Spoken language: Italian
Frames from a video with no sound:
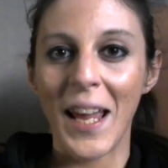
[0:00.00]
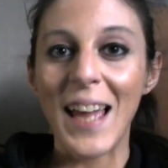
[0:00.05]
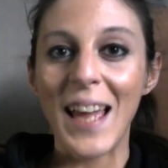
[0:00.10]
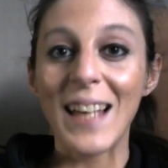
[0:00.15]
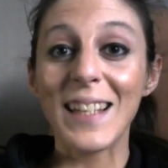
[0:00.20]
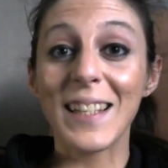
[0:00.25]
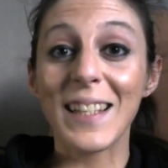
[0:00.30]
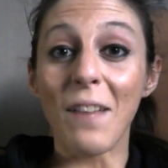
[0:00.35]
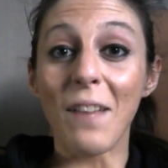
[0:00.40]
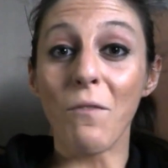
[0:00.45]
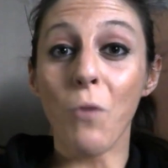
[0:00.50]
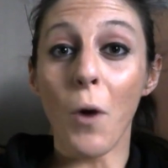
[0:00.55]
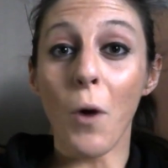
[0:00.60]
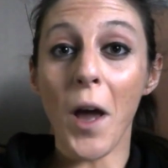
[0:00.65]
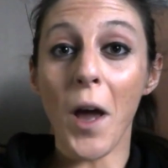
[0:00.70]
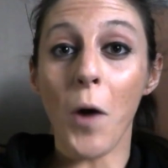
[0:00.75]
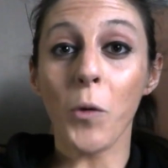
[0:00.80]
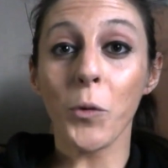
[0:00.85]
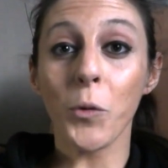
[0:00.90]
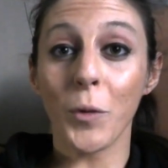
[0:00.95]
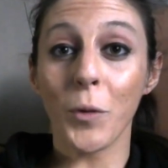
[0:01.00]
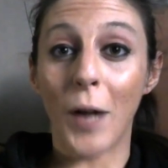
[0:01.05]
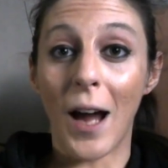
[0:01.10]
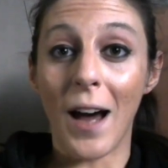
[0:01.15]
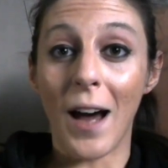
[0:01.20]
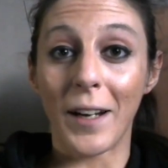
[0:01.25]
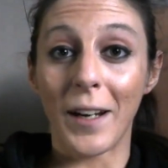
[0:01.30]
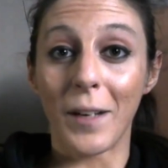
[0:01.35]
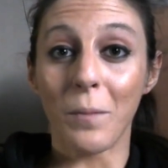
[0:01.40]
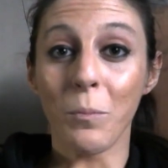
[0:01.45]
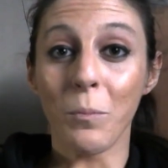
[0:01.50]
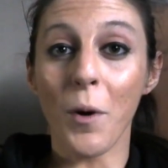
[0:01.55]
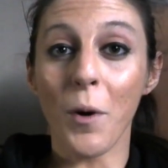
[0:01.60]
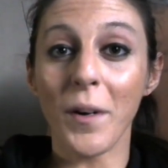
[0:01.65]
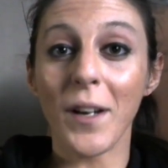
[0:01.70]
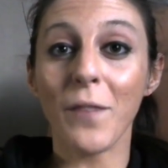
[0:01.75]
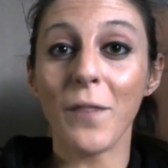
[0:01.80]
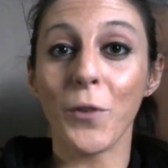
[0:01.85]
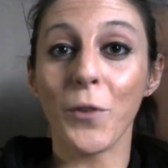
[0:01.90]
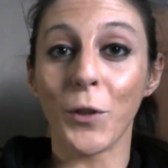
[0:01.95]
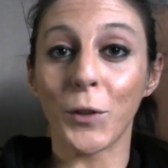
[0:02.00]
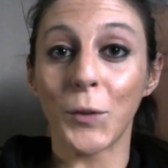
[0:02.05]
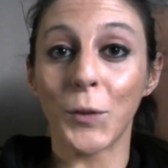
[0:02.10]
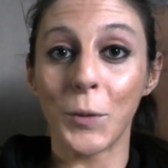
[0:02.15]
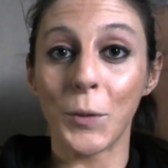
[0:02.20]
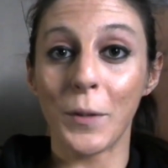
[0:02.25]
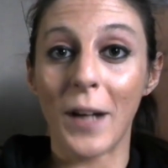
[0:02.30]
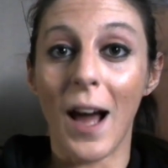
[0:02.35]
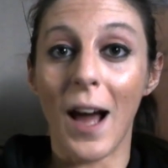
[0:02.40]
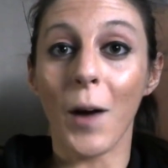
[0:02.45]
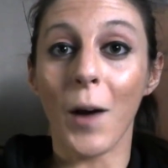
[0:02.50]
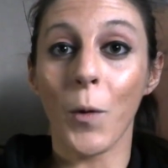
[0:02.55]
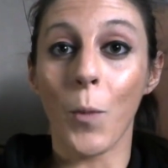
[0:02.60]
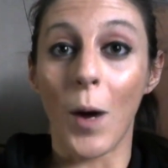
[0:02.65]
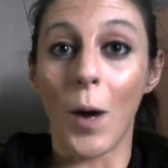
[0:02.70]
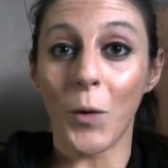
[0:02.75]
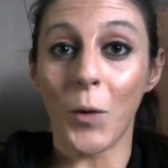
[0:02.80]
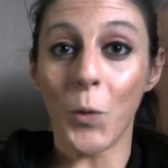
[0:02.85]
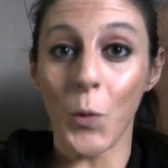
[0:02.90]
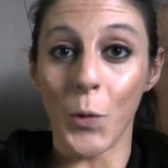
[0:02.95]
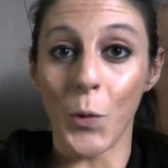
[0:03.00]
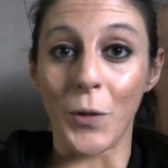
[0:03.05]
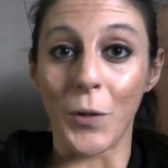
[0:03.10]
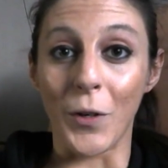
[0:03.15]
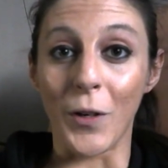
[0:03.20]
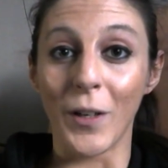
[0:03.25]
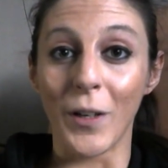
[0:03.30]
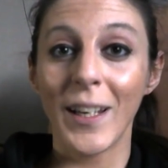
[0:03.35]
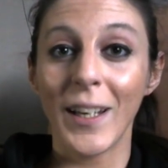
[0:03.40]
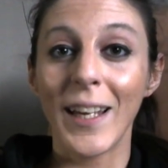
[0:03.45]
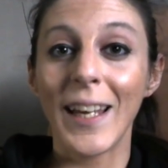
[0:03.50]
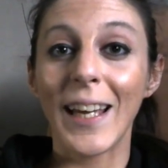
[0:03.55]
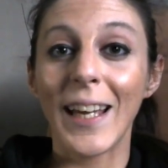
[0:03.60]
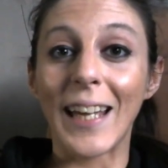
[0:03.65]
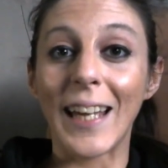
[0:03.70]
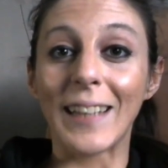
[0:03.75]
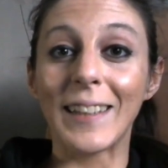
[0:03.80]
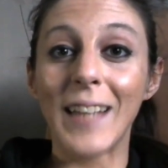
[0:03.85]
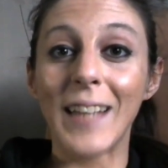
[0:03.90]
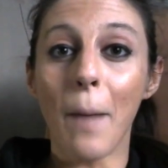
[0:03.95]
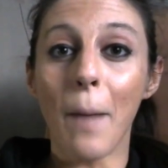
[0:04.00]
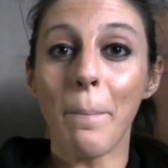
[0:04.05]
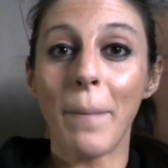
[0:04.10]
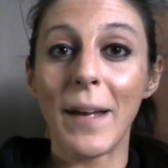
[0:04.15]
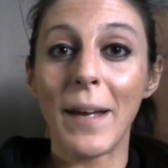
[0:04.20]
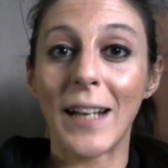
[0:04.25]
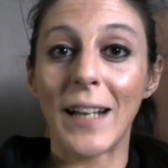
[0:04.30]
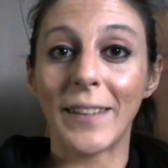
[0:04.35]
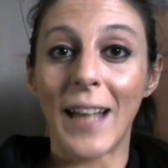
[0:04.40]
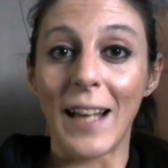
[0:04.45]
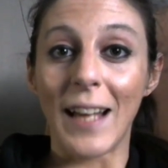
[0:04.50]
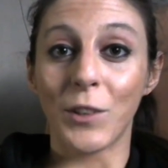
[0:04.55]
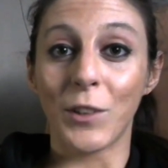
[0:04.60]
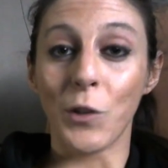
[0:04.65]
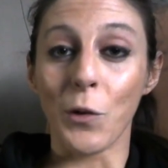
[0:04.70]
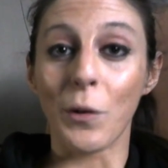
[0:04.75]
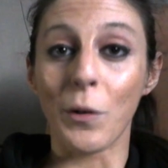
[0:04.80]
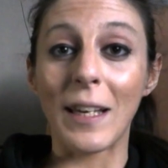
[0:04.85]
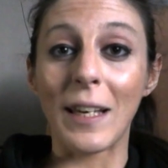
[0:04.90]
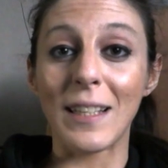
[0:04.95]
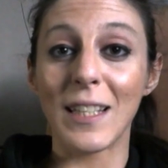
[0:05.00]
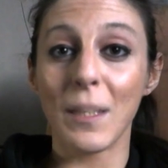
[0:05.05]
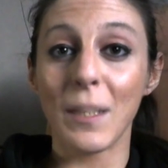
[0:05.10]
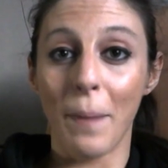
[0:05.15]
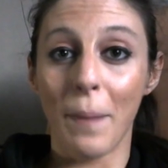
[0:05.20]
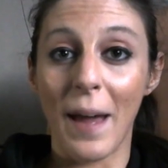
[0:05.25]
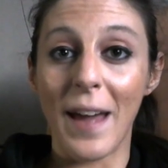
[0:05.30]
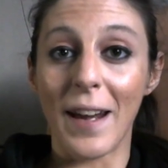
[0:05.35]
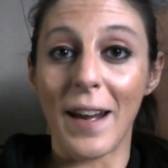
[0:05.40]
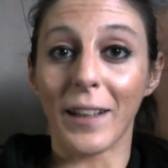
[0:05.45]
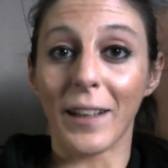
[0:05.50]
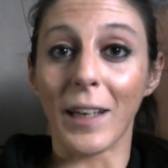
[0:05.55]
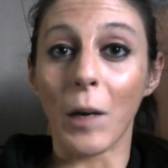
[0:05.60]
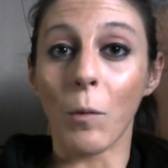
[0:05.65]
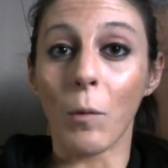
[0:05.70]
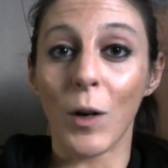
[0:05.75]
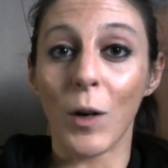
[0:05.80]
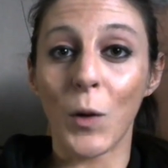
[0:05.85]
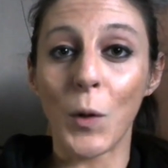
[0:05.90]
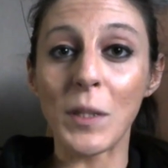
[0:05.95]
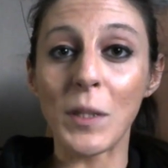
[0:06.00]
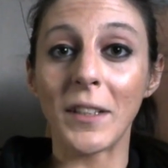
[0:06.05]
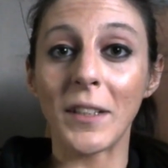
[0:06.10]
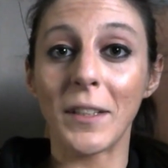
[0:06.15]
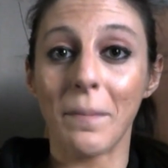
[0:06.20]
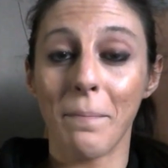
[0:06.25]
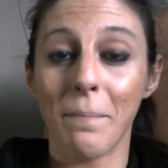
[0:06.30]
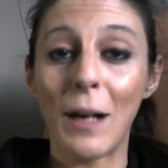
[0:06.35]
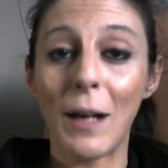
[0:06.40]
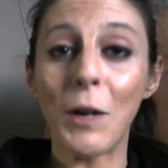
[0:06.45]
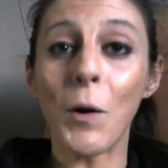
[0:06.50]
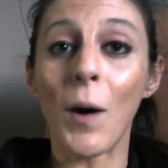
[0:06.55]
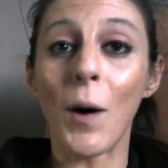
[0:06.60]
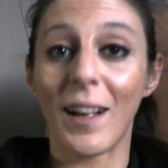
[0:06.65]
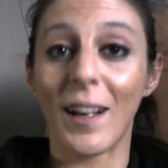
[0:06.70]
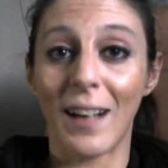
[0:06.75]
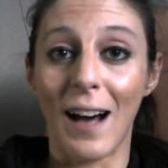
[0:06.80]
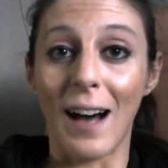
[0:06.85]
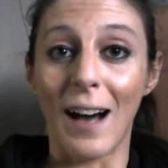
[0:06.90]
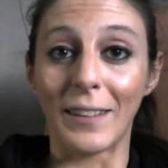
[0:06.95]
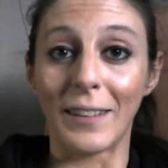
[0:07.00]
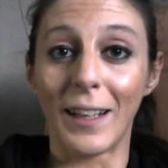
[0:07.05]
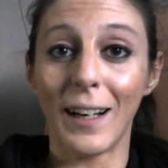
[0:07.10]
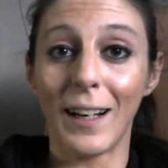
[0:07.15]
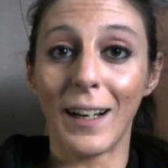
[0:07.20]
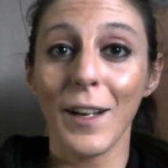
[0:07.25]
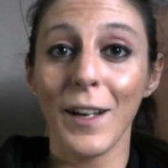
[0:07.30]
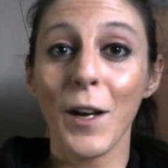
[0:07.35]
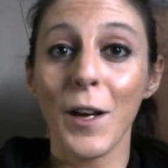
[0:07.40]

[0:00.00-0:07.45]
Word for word: Se vuoi augurare buona fortuna a qualcuno che ti ha appena detto che spera che qualcosa di bello accada,